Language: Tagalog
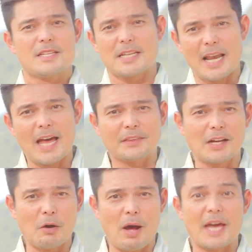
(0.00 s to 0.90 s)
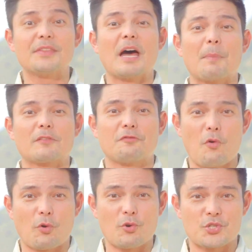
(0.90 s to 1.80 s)
Sa lahat ng gawain, dapat
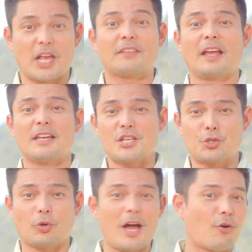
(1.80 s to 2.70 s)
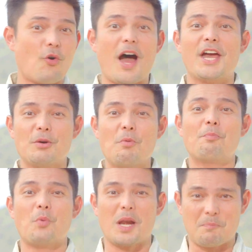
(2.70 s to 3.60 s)
focused at alisto ka kung ayaw mong
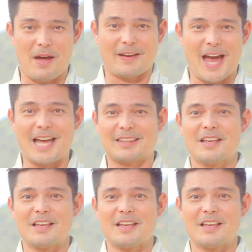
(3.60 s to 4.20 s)
pumalpak at